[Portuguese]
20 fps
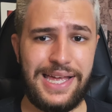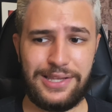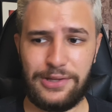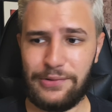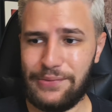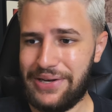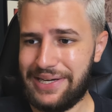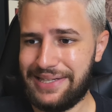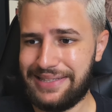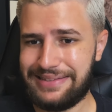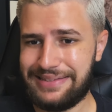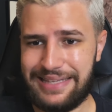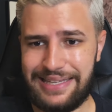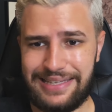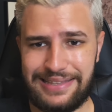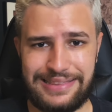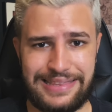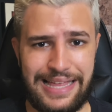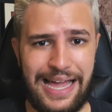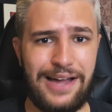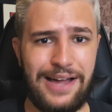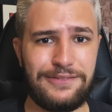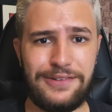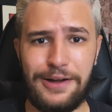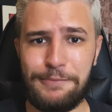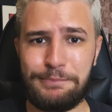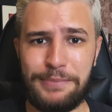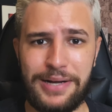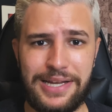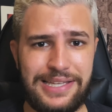Então ele
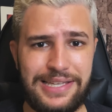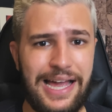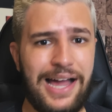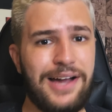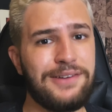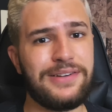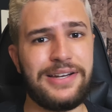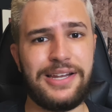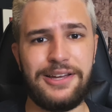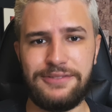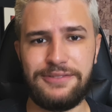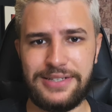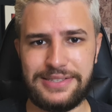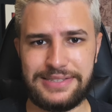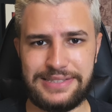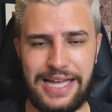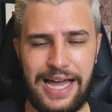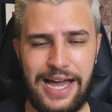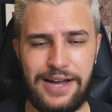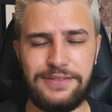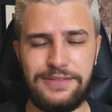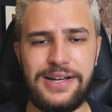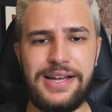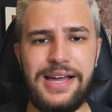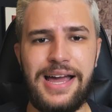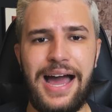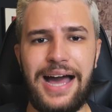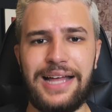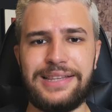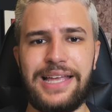tentava, apanhava, levantava,
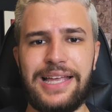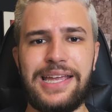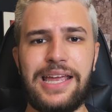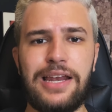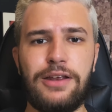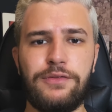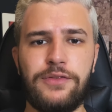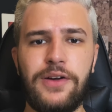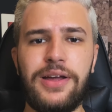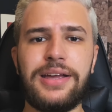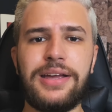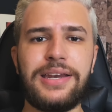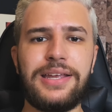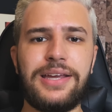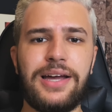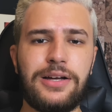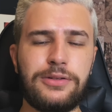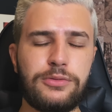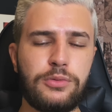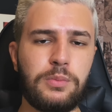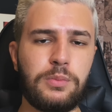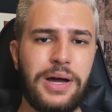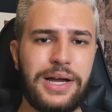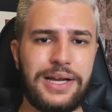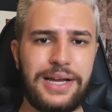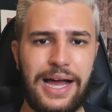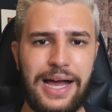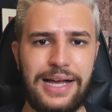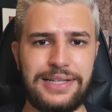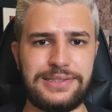até que ele foi criando
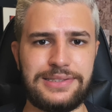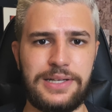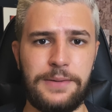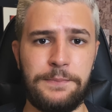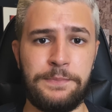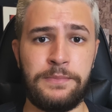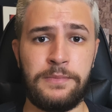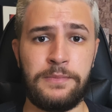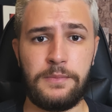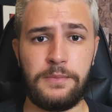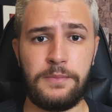uma casca.